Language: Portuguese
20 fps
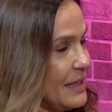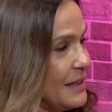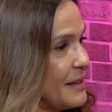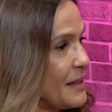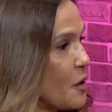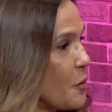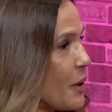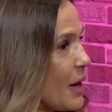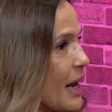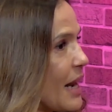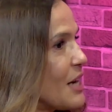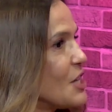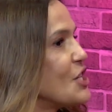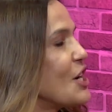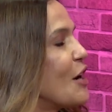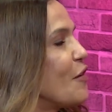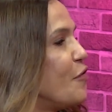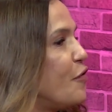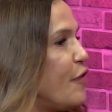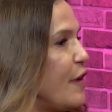Então, ela
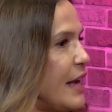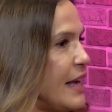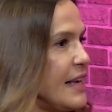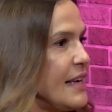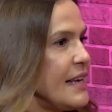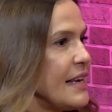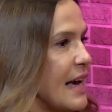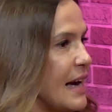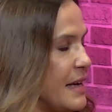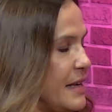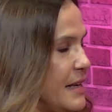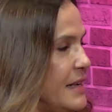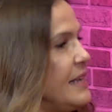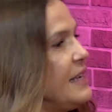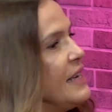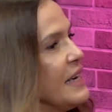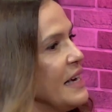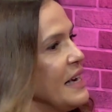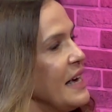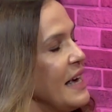já vem
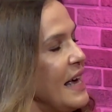aí